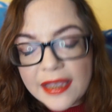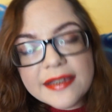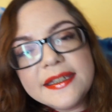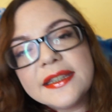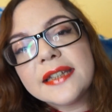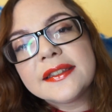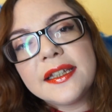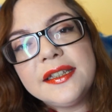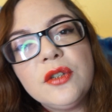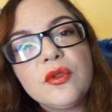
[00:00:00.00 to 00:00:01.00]
Si tratta
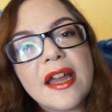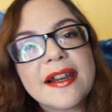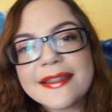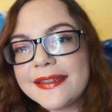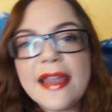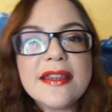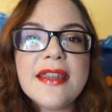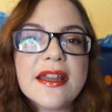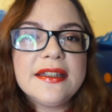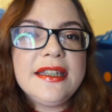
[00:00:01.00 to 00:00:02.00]
di una
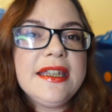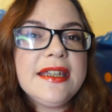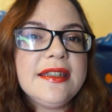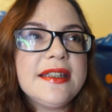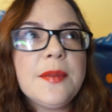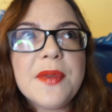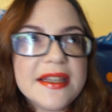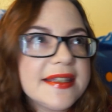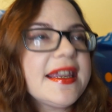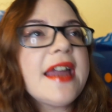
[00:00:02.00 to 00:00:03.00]
rassegna di, dei
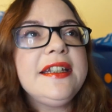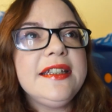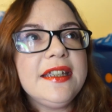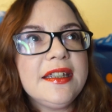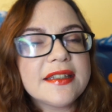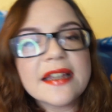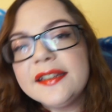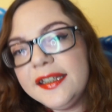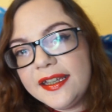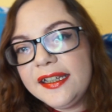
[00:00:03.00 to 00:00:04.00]
pensieri di
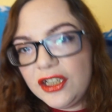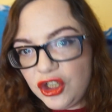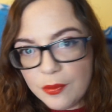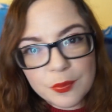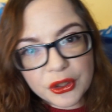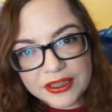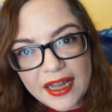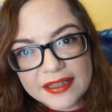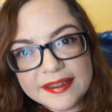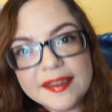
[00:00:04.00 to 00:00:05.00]
tanti critici
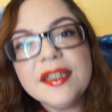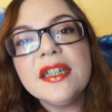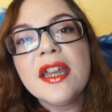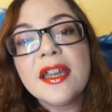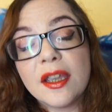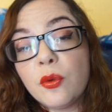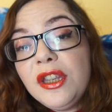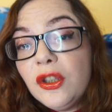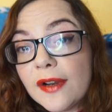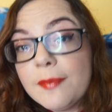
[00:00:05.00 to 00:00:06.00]
importanti, che
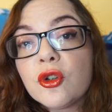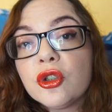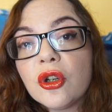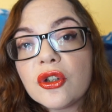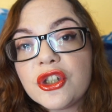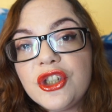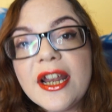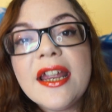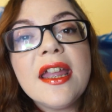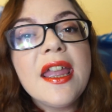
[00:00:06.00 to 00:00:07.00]
quindi dovremmo
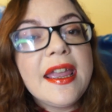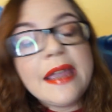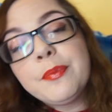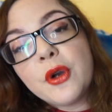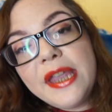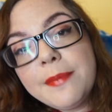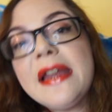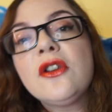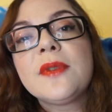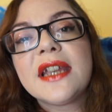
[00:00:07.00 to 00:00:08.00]
conoscere, e poi è
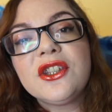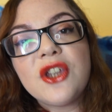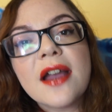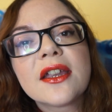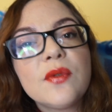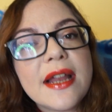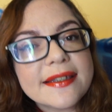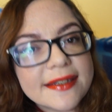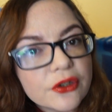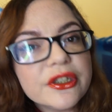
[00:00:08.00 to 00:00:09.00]
bello perché c'è anche una
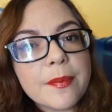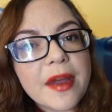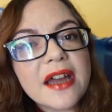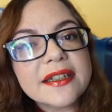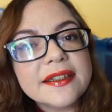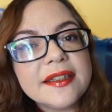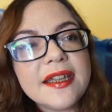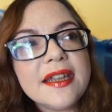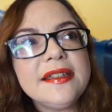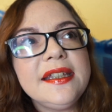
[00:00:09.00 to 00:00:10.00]
seconda
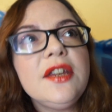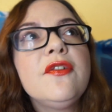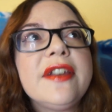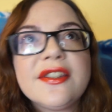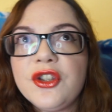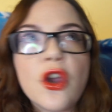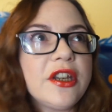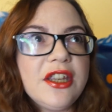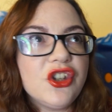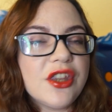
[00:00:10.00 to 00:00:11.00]
parte di
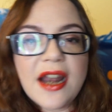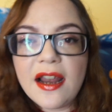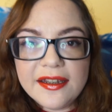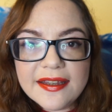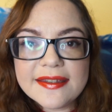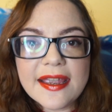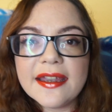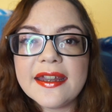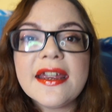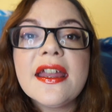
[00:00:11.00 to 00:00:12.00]
riflessioni generali di
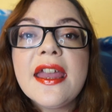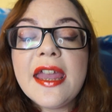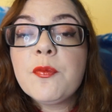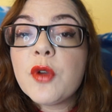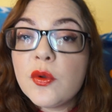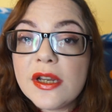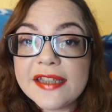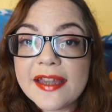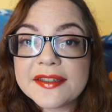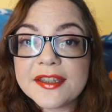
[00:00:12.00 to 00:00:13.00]
Segre e poi una
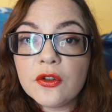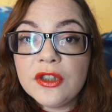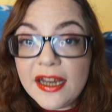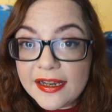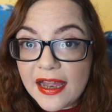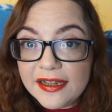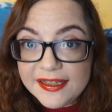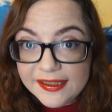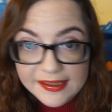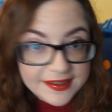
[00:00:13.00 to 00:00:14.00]
terza con delle
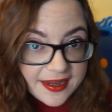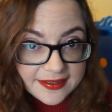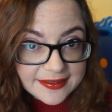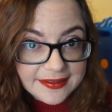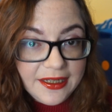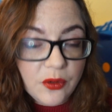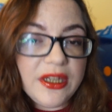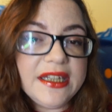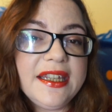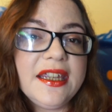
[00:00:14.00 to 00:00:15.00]
analisi di testi,
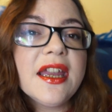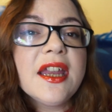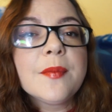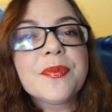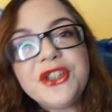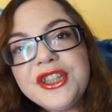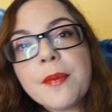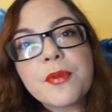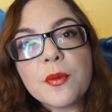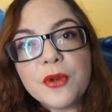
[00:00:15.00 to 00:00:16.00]
quindi ci dà
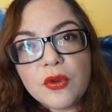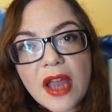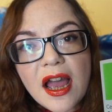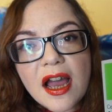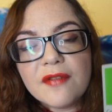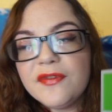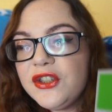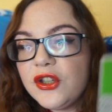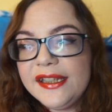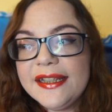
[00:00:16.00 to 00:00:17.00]
proprio una
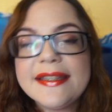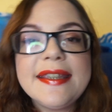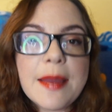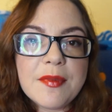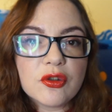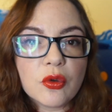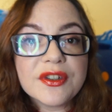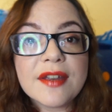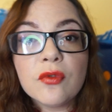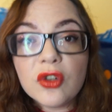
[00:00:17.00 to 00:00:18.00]
visione d'insieme su
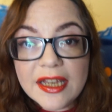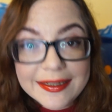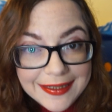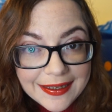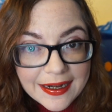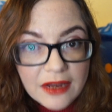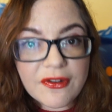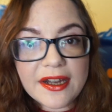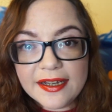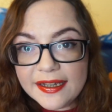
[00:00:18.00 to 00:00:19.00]
cosa voglia dire
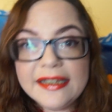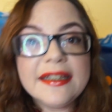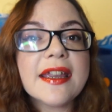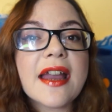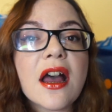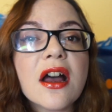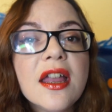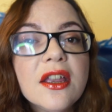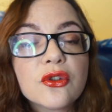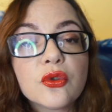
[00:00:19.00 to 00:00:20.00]
fare critica,
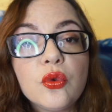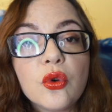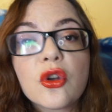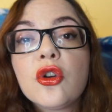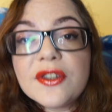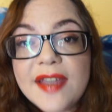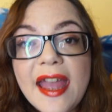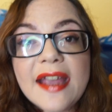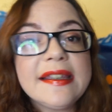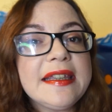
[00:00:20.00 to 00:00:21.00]
su
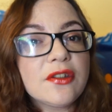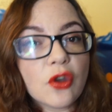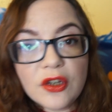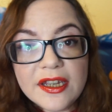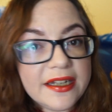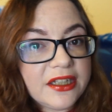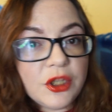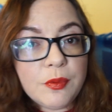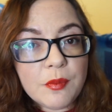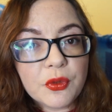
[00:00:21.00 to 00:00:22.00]
cos'è, chi sono i critici
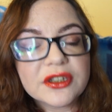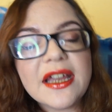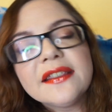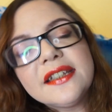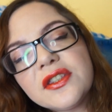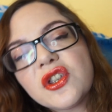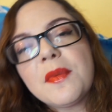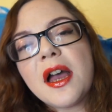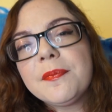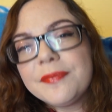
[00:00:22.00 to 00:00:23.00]
più importanti,
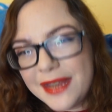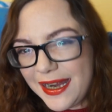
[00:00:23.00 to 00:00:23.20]
insomma, da